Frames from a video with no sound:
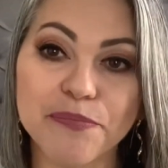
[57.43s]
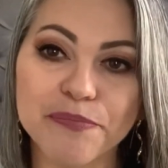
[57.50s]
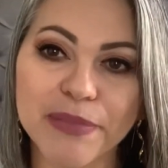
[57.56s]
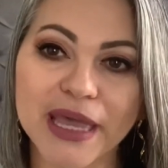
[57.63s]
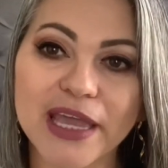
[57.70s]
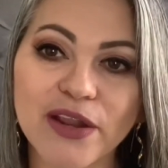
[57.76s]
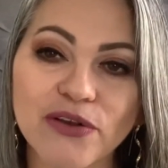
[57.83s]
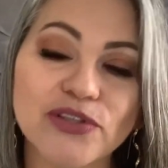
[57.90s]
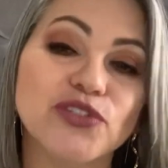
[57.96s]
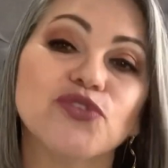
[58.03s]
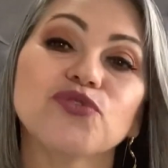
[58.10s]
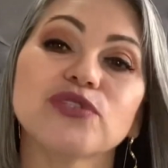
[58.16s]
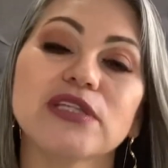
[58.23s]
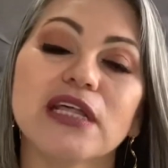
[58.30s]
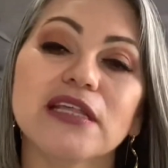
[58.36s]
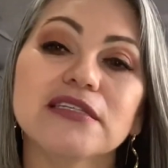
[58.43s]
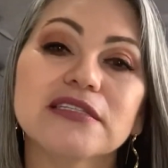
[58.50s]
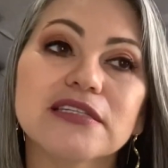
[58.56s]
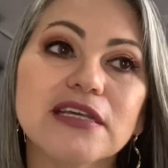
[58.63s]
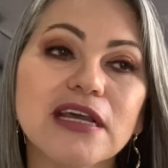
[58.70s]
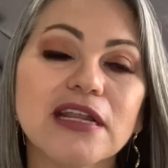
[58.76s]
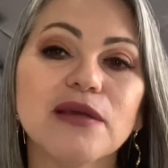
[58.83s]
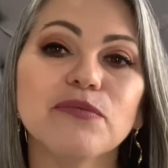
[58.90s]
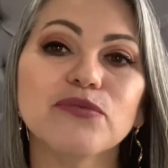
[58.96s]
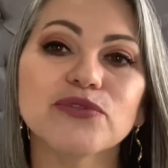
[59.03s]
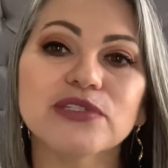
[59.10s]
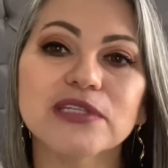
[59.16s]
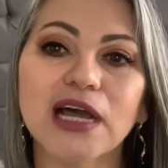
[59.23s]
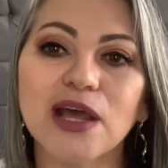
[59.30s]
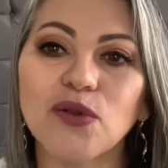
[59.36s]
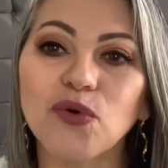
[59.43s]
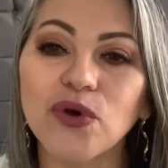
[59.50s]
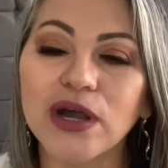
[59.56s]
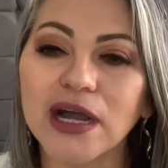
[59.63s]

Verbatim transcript: pero si ustedes quieren buscar un